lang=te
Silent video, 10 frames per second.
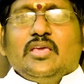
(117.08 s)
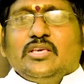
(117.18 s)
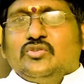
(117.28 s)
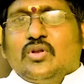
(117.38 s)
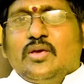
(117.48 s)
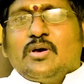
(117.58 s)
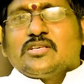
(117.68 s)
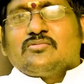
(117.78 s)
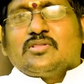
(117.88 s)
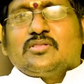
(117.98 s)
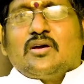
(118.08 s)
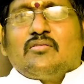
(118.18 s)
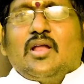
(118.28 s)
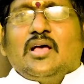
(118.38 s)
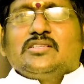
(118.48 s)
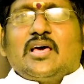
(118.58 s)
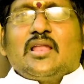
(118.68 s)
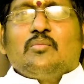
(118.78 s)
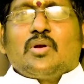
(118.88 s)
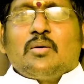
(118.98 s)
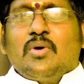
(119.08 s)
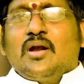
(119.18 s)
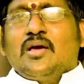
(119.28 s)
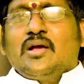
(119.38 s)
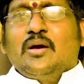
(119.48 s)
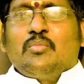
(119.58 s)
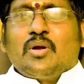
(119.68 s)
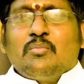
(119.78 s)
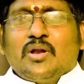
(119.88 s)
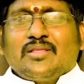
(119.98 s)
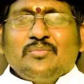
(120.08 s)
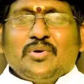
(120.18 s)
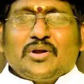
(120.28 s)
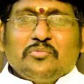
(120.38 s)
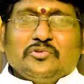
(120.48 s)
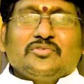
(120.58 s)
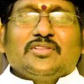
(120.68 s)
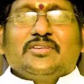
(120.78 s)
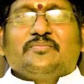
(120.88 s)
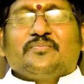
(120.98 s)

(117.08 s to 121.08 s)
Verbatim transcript: ఈ జూలై మాసం అంతా కూడా చాలా బ్రహ్మాండంగా బ్రహ్మరథం పట్టబోతుంది